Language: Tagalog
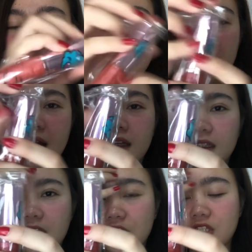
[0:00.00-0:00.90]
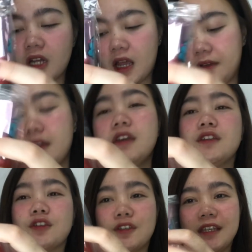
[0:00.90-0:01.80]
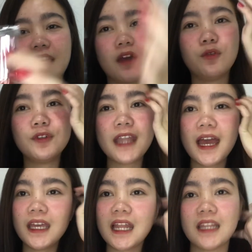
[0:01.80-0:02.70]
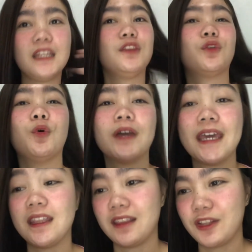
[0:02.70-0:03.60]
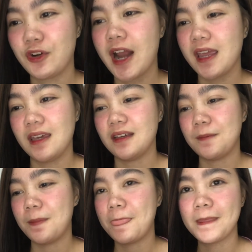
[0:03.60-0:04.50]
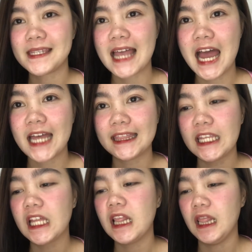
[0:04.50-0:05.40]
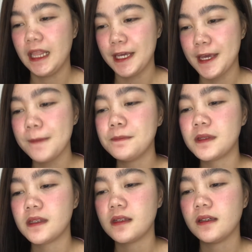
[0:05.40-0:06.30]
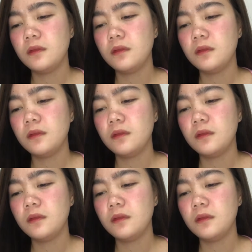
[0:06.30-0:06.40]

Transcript: MAC din siya. So, sige, unahin natin tong kit try sa ating lips.